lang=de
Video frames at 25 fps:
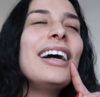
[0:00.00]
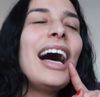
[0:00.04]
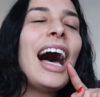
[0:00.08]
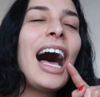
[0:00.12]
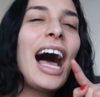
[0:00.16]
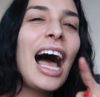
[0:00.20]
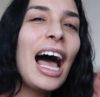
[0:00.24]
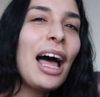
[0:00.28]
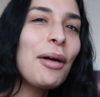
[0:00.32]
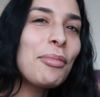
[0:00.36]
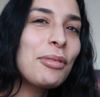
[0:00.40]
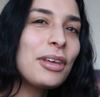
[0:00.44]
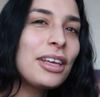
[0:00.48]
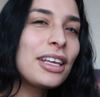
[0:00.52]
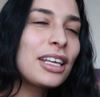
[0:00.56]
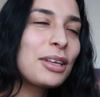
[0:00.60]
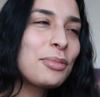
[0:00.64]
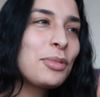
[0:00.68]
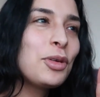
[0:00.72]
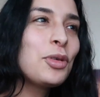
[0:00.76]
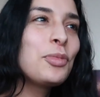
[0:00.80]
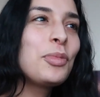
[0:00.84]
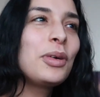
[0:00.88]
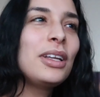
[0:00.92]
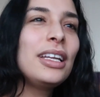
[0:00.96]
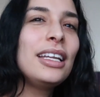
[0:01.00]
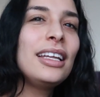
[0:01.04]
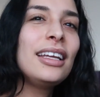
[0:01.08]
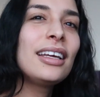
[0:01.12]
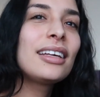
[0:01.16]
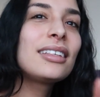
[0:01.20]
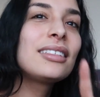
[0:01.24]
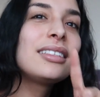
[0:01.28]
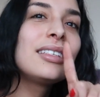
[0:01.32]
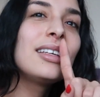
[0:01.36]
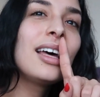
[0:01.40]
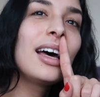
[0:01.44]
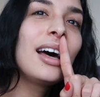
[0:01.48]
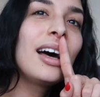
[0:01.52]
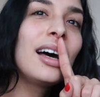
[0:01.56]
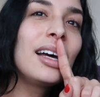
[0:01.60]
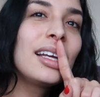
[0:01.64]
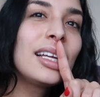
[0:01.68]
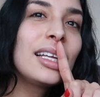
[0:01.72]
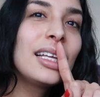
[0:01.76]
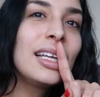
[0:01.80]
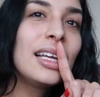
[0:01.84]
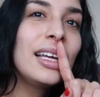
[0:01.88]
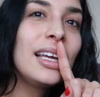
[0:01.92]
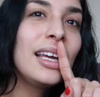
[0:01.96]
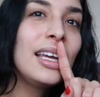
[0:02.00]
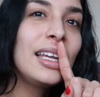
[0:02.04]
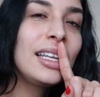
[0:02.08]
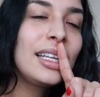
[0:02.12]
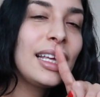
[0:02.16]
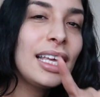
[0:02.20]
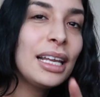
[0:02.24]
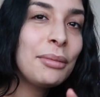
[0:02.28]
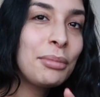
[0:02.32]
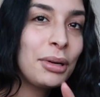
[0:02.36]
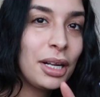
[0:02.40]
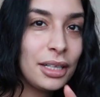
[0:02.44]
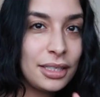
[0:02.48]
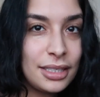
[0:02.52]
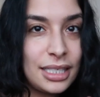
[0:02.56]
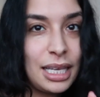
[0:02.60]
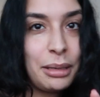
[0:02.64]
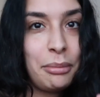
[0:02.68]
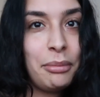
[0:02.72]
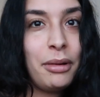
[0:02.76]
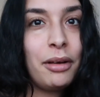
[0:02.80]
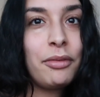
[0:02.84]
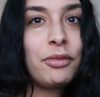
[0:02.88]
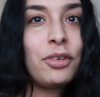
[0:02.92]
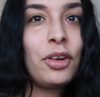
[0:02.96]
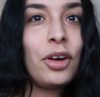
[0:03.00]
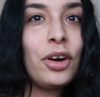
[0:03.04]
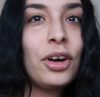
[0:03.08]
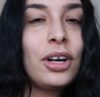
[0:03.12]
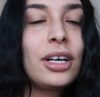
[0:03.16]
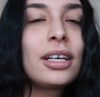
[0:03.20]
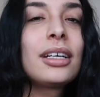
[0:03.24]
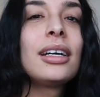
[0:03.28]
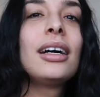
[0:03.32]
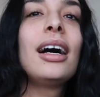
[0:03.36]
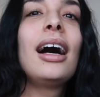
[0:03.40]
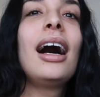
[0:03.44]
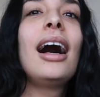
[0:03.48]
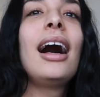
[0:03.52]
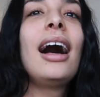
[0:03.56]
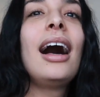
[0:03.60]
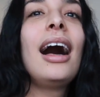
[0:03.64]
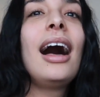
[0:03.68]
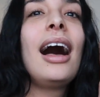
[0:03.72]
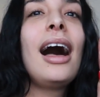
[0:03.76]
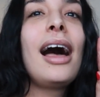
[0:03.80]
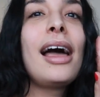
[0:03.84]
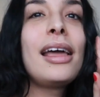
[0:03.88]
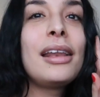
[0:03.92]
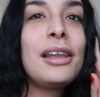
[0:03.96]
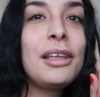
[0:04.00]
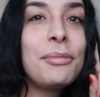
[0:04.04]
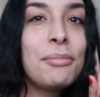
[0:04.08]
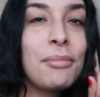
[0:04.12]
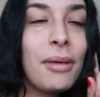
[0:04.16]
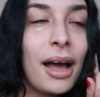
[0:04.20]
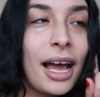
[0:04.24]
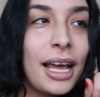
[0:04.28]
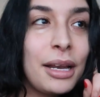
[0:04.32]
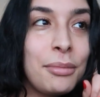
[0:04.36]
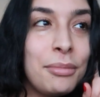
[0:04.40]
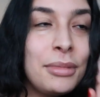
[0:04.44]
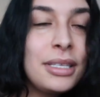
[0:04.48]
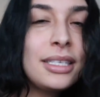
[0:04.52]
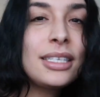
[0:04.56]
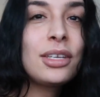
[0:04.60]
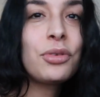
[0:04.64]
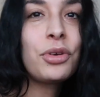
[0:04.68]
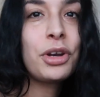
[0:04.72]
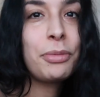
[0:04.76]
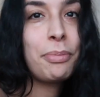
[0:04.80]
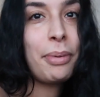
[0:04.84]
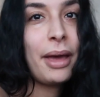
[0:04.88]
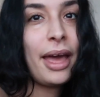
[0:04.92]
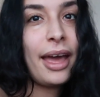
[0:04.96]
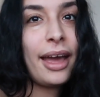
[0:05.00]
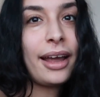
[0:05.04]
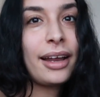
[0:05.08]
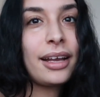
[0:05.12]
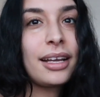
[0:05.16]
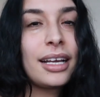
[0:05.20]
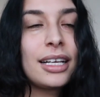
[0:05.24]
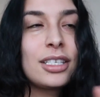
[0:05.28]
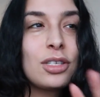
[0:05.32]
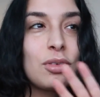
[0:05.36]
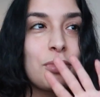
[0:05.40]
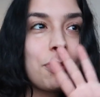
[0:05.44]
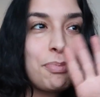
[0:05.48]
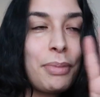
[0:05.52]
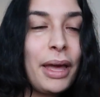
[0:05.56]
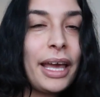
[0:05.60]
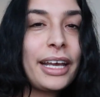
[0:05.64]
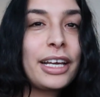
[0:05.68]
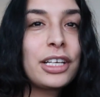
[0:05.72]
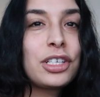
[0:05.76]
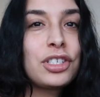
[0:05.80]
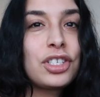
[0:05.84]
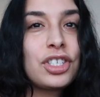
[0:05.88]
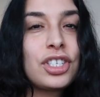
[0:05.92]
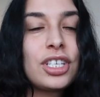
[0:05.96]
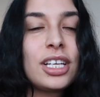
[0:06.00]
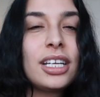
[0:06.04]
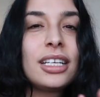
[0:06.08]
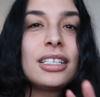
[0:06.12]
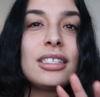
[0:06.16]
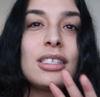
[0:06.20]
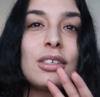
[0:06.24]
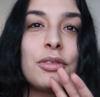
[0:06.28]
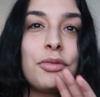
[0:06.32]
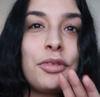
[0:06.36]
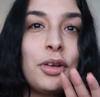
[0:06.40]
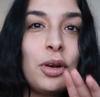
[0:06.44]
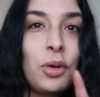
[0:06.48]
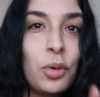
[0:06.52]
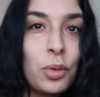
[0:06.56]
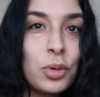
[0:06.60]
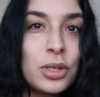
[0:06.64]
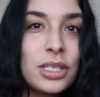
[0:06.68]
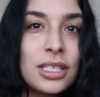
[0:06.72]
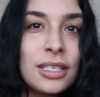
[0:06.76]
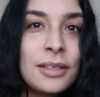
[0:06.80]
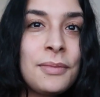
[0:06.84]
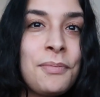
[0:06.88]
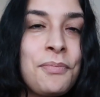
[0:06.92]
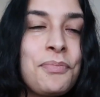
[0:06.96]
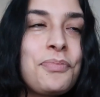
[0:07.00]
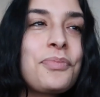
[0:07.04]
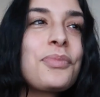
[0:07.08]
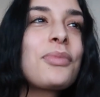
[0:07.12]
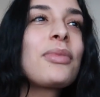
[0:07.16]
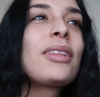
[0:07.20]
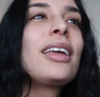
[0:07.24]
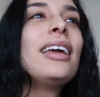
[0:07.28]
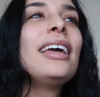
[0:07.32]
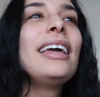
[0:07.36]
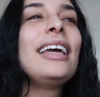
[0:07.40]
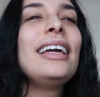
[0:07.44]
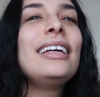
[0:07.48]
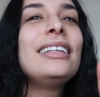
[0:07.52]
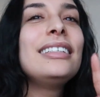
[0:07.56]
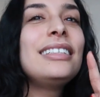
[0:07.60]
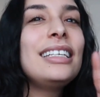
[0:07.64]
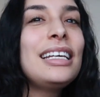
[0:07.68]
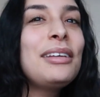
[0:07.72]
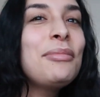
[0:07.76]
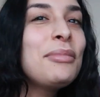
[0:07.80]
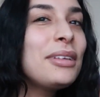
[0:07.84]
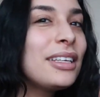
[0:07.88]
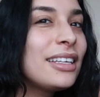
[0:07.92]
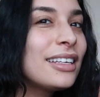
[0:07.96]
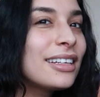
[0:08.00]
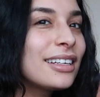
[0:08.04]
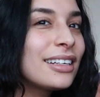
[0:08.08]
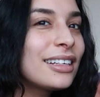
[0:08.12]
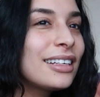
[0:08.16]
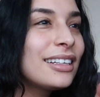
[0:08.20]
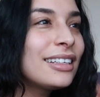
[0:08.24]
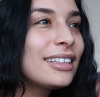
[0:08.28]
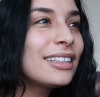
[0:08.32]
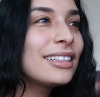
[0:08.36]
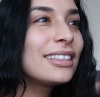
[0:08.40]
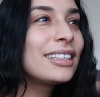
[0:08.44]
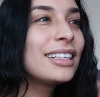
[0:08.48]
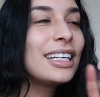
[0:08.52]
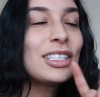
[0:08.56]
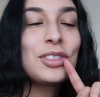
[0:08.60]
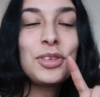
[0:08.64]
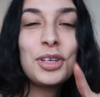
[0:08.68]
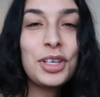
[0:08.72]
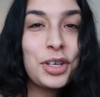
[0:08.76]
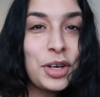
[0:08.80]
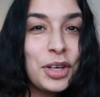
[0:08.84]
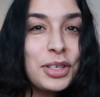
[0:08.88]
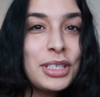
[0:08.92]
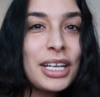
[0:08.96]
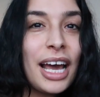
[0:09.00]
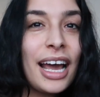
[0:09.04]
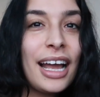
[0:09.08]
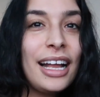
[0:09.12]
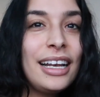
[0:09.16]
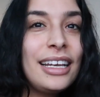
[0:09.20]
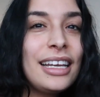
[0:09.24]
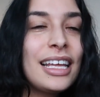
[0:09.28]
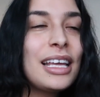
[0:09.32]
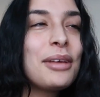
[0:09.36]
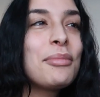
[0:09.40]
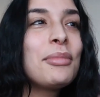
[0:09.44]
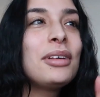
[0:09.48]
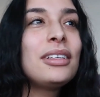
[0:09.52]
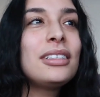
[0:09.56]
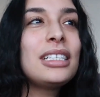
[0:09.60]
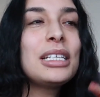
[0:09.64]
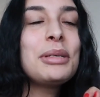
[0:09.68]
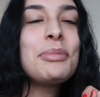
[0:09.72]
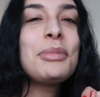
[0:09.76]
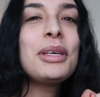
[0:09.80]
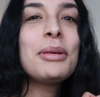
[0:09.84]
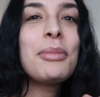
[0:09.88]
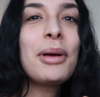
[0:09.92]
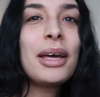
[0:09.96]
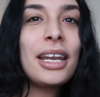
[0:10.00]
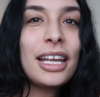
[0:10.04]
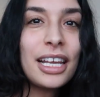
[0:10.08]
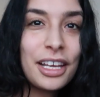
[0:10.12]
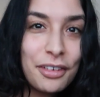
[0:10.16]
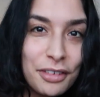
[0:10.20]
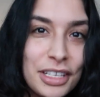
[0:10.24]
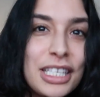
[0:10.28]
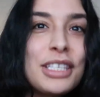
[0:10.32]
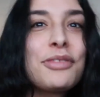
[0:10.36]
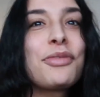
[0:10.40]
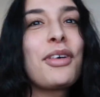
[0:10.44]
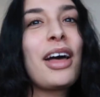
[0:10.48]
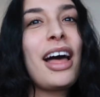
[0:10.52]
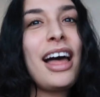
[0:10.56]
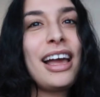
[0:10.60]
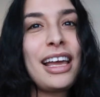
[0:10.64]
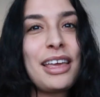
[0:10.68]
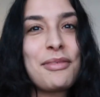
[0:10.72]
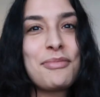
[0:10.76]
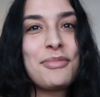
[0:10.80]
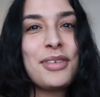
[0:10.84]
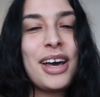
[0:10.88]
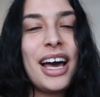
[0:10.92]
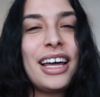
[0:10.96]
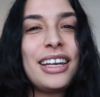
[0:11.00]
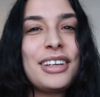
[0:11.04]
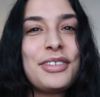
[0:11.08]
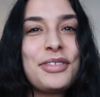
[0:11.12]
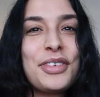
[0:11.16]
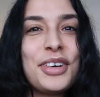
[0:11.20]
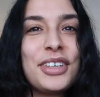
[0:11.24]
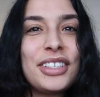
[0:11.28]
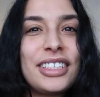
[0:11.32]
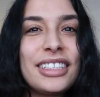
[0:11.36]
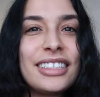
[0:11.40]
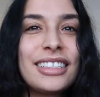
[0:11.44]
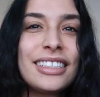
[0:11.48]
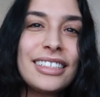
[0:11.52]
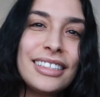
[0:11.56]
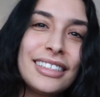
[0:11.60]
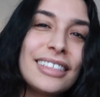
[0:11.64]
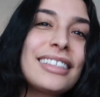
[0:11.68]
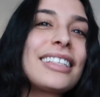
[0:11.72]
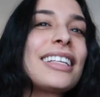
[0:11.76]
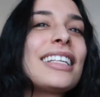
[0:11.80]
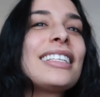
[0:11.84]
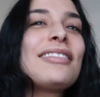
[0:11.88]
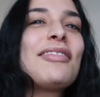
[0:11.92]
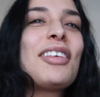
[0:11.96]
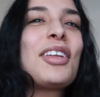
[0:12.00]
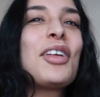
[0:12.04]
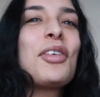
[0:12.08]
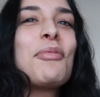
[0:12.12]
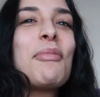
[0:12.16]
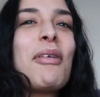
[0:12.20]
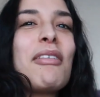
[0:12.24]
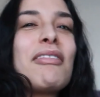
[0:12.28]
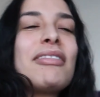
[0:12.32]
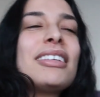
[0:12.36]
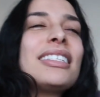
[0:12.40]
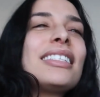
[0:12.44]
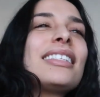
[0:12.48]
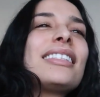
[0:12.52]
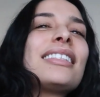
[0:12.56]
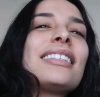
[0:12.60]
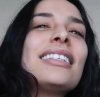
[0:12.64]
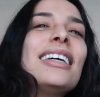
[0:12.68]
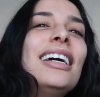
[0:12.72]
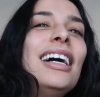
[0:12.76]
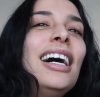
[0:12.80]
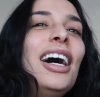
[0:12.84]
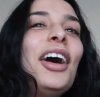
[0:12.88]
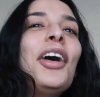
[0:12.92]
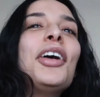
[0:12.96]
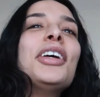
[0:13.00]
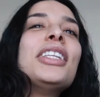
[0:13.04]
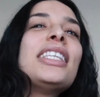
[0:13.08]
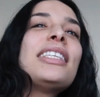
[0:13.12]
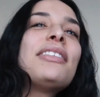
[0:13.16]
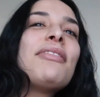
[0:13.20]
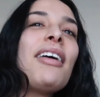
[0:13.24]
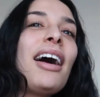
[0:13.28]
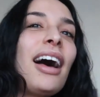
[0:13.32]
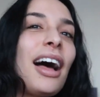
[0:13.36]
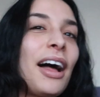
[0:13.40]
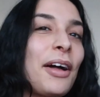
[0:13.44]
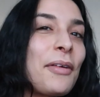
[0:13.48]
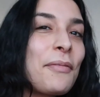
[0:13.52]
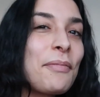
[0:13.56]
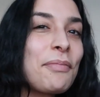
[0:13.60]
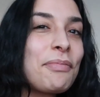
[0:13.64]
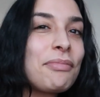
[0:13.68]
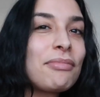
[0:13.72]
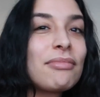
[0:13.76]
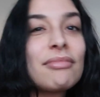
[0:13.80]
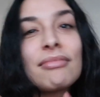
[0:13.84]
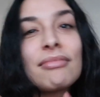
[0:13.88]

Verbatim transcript: habe ich mir überlegt, in jedem Dezember-Vlog ein Mystery Pack, also Package zu verlosen indem ihr, also ihr könnt teilnehmen, indem ihr meine Quizfrage beantwortet. Das wäre doch mal was. Und zwar,